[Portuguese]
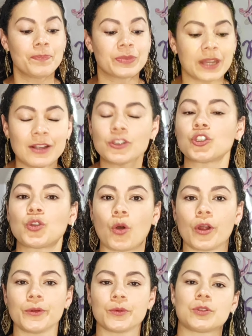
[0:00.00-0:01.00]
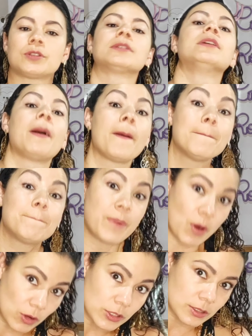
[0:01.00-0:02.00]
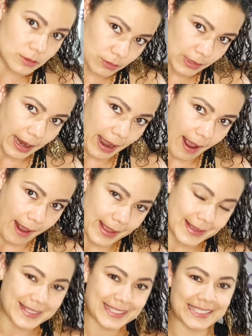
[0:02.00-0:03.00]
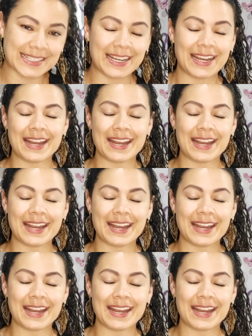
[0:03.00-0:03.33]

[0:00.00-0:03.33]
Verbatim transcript: transtornos posturais